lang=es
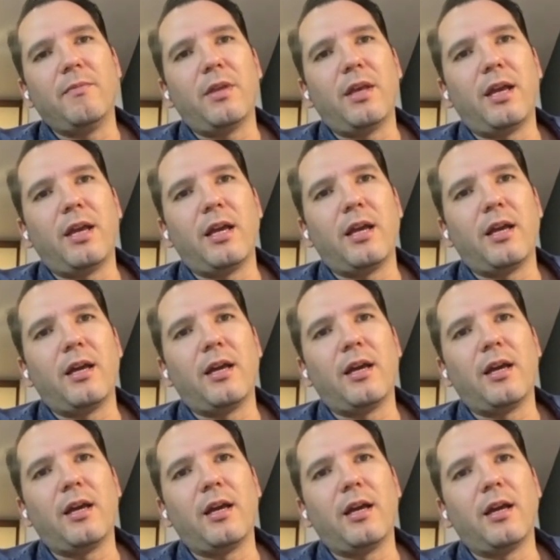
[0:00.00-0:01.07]

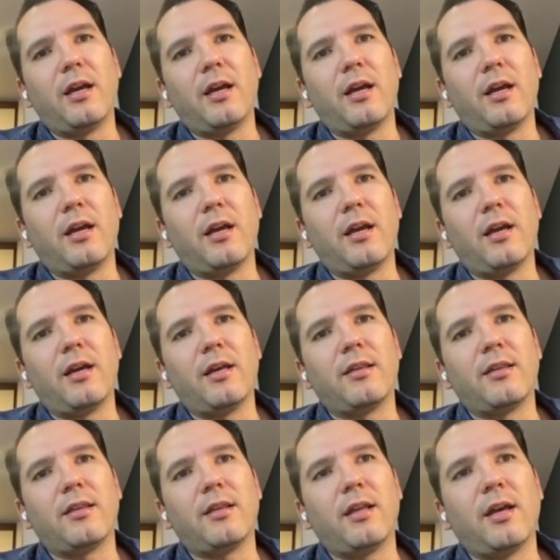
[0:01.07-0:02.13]
eh,
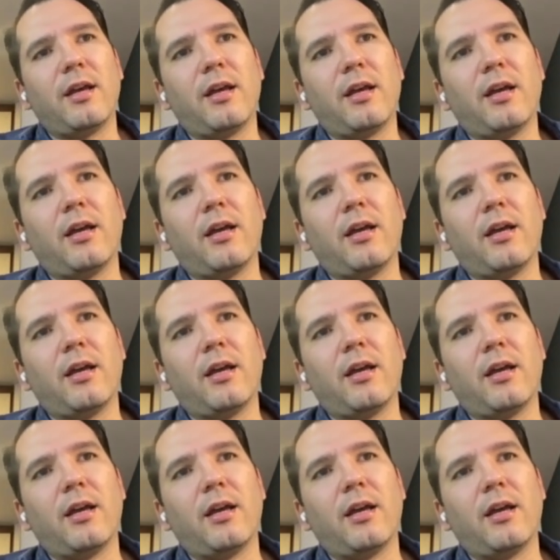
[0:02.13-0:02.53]
este,